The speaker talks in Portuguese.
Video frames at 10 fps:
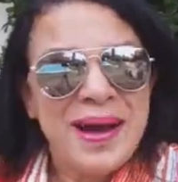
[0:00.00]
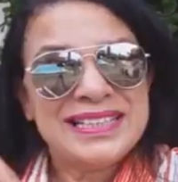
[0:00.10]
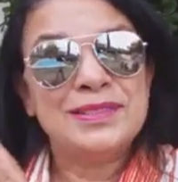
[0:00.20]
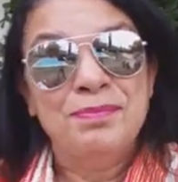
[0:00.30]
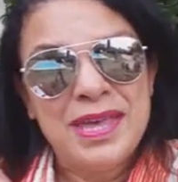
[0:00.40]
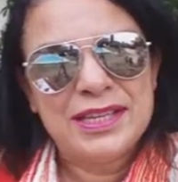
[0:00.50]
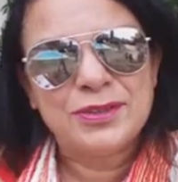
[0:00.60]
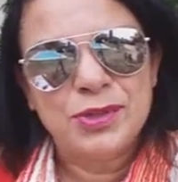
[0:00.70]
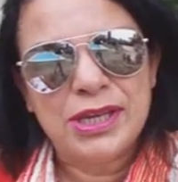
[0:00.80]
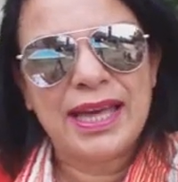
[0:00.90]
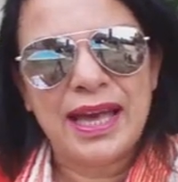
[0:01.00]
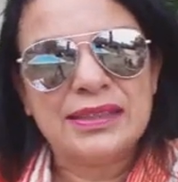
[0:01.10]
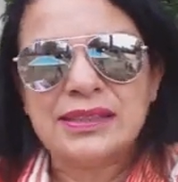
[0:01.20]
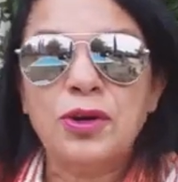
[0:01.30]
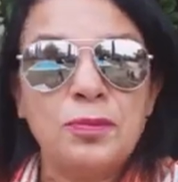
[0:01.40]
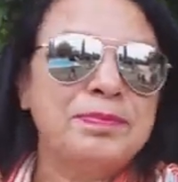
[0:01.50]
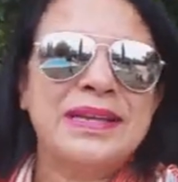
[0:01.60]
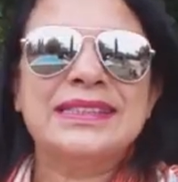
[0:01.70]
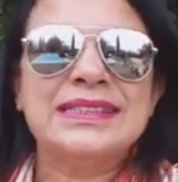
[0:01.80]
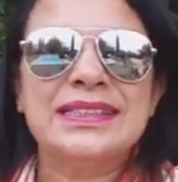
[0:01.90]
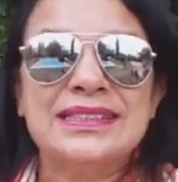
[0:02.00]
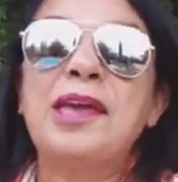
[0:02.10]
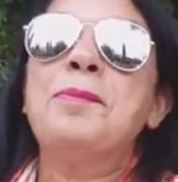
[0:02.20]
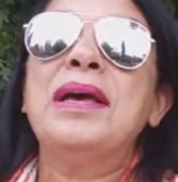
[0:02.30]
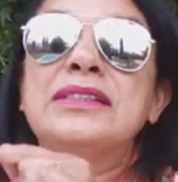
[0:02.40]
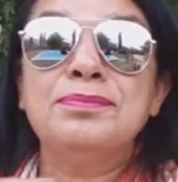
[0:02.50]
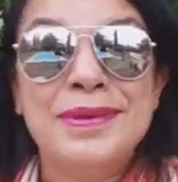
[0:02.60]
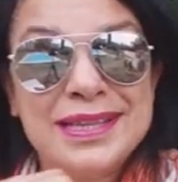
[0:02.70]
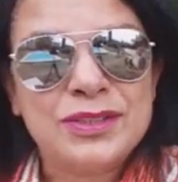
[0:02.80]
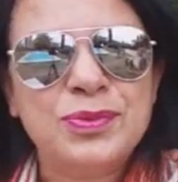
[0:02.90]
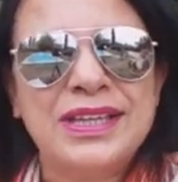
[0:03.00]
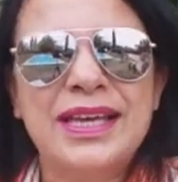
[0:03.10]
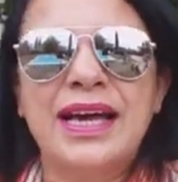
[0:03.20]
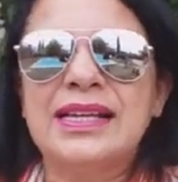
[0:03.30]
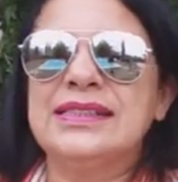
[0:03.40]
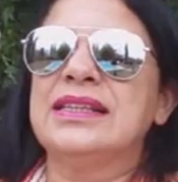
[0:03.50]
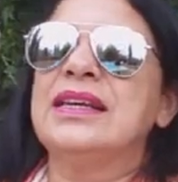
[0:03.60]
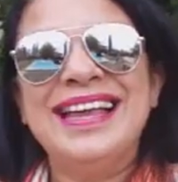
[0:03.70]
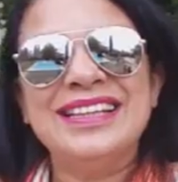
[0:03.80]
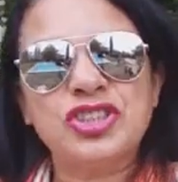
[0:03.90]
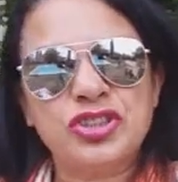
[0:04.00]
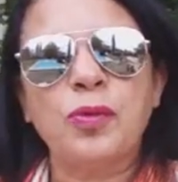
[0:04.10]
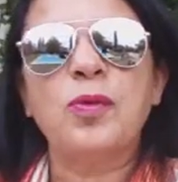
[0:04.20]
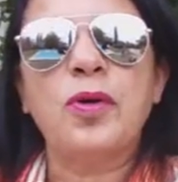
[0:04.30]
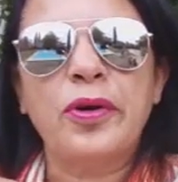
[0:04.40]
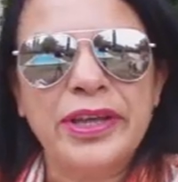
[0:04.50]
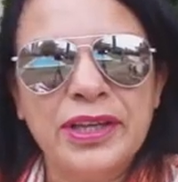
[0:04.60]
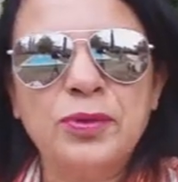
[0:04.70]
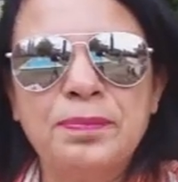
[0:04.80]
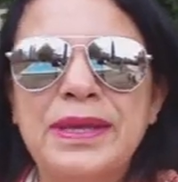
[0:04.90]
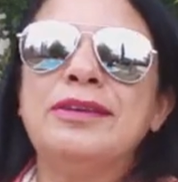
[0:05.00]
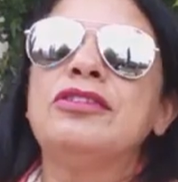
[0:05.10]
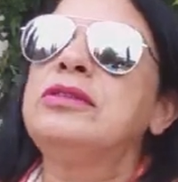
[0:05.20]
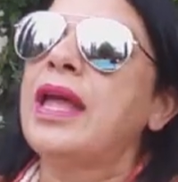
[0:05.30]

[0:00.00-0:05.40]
Mas mesmo em casa, não precisa sair, mas mesmo em casa, elas estão correndo perigo.